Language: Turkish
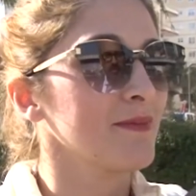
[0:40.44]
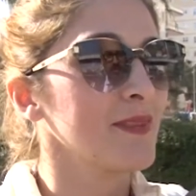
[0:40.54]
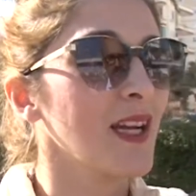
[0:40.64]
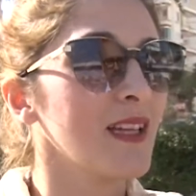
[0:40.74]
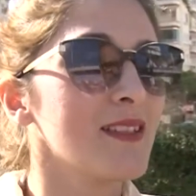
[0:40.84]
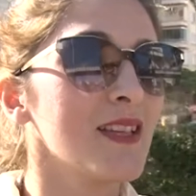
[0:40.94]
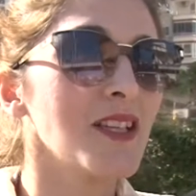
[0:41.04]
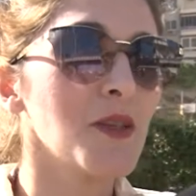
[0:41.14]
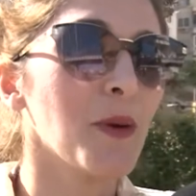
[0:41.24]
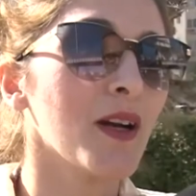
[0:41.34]
Yani
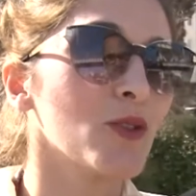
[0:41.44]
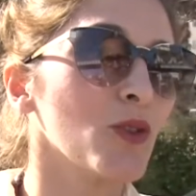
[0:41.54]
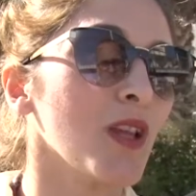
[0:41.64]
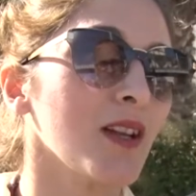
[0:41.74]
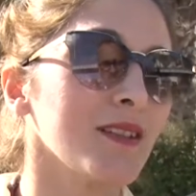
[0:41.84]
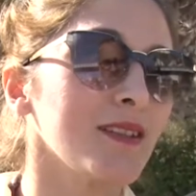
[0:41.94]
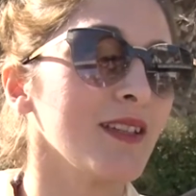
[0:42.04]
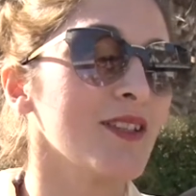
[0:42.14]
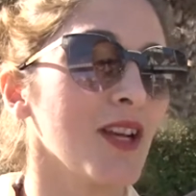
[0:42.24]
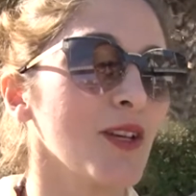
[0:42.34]
sadece parti odaklı
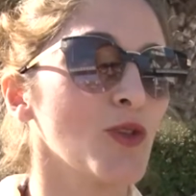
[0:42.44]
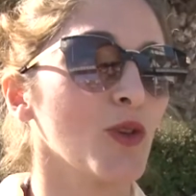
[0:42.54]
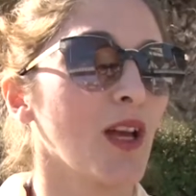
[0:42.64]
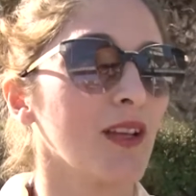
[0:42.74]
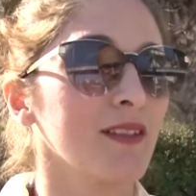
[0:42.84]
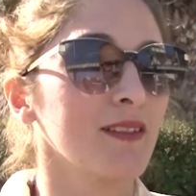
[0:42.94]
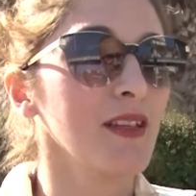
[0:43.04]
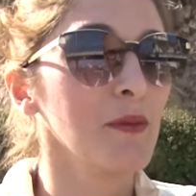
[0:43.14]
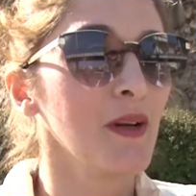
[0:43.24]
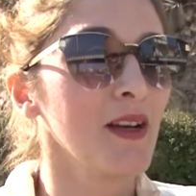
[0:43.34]
değil, şahıs odaklı
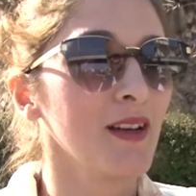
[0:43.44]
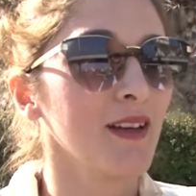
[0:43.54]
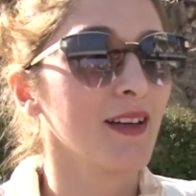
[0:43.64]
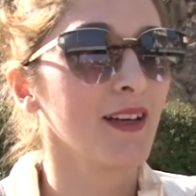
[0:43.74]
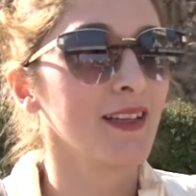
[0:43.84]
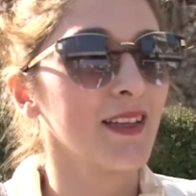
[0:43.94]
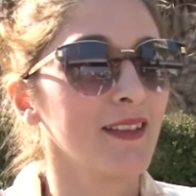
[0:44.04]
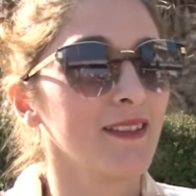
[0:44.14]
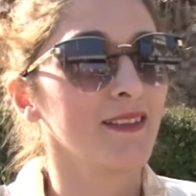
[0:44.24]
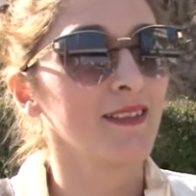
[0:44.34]
da ama hani
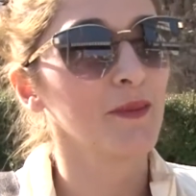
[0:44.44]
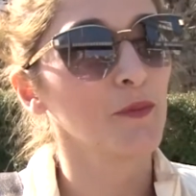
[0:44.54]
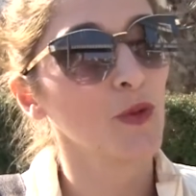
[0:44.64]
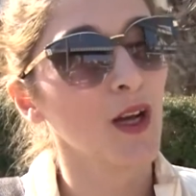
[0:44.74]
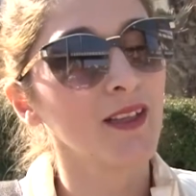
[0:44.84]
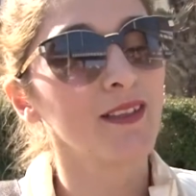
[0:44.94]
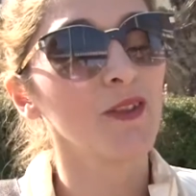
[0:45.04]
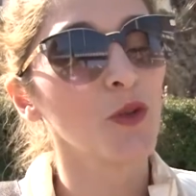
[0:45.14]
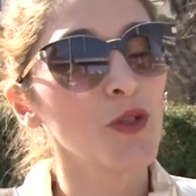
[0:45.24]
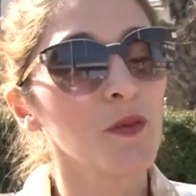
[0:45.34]

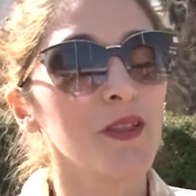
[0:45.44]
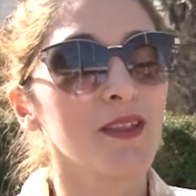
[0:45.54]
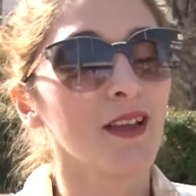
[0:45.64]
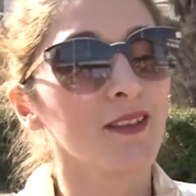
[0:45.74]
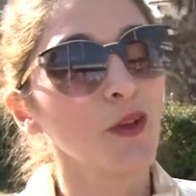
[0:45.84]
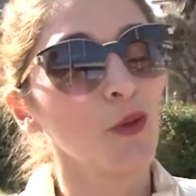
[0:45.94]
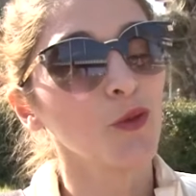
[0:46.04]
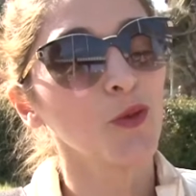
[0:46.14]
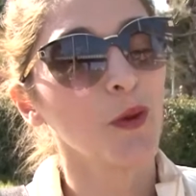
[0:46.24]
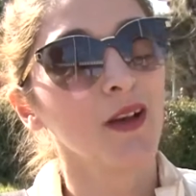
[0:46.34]
Burhanettin Kocamaz'ın aday
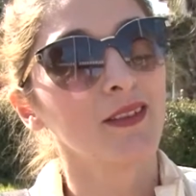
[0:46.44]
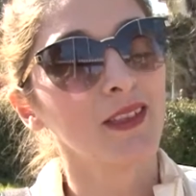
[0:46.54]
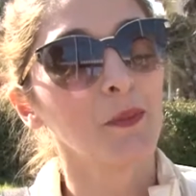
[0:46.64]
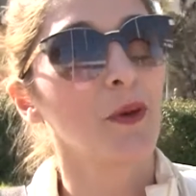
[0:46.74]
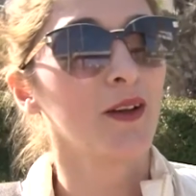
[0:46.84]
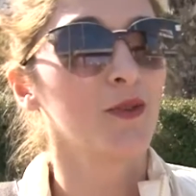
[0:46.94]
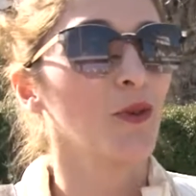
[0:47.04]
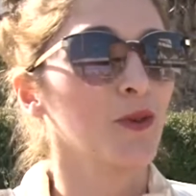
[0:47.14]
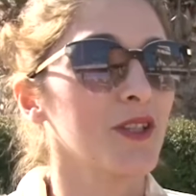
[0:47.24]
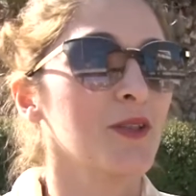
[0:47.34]
olduğu parti iyi
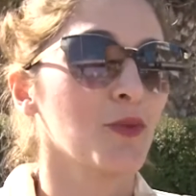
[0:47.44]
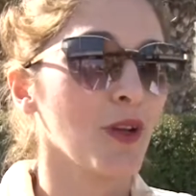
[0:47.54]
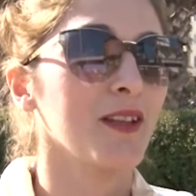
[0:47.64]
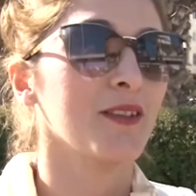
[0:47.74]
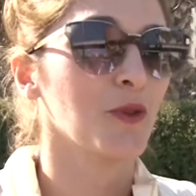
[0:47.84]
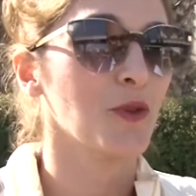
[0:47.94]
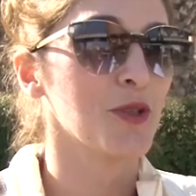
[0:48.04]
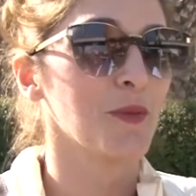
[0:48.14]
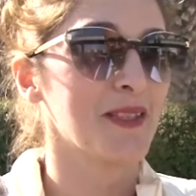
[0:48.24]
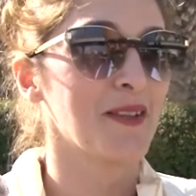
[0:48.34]
Parti olduğu için Burhanettin
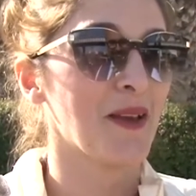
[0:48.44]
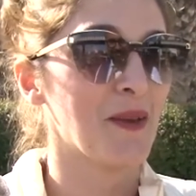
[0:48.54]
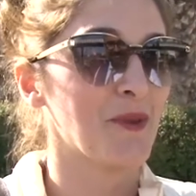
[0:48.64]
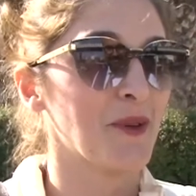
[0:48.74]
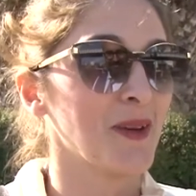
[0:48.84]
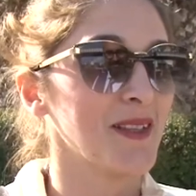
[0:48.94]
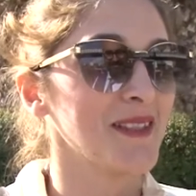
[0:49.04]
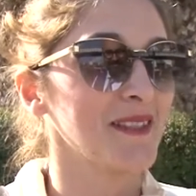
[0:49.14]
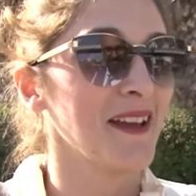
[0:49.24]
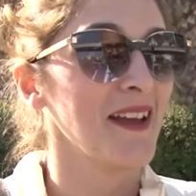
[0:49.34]
Kocamaz'a vermiyorum
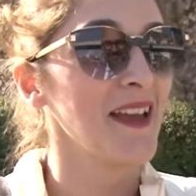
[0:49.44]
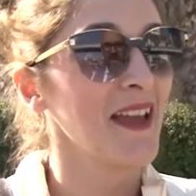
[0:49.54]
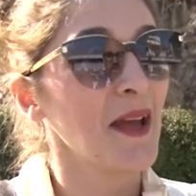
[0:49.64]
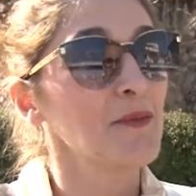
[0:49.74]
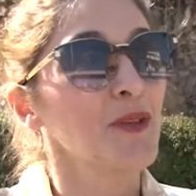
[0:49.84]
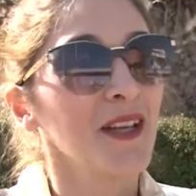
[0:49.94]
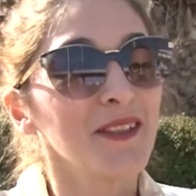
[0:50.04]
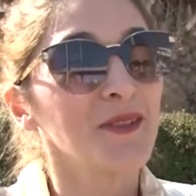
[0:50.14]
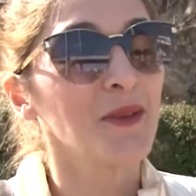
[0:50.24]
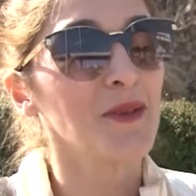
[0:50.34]
aslında. Eğer
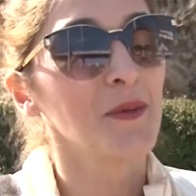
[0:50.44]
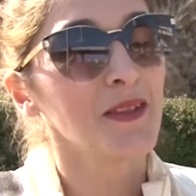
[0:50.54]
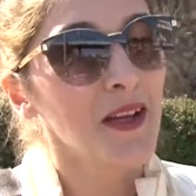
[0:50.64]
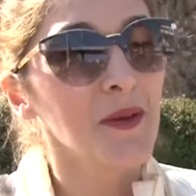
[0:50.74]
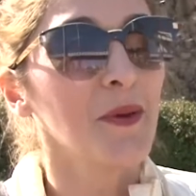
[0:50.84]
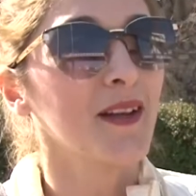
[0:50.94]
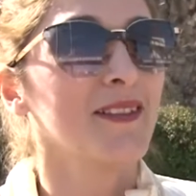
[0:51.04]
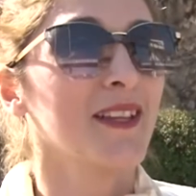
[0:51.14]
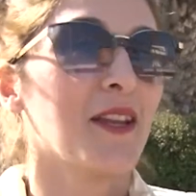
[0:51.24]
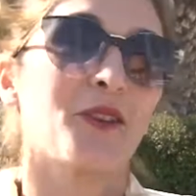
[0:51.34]
Burhanettin Kocamaz AK
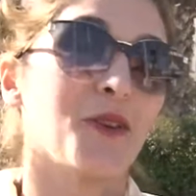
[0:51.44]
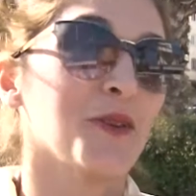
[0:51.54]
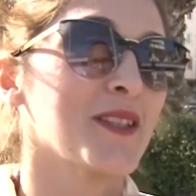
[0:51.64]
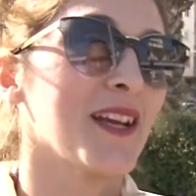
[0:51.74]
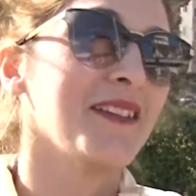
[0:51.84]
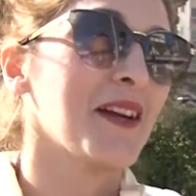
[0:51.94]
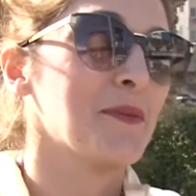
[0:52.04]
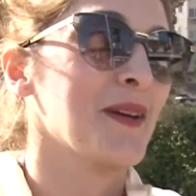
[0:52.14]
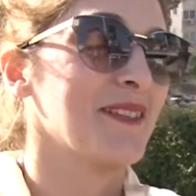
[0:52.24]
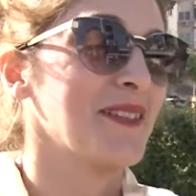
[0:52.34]
Parti'den aday olsaydı
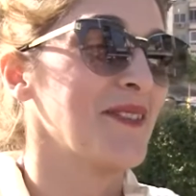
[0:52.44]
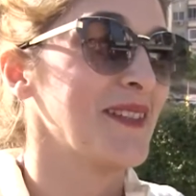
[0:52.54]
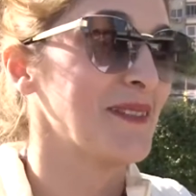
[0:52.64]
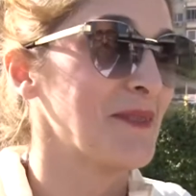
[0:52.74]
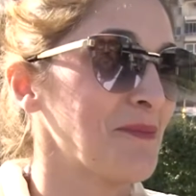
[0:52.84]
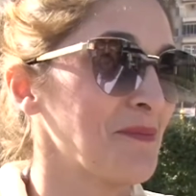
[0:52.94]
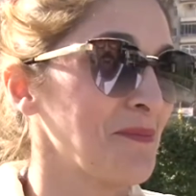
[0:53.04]
AK Parti'ye verirdim.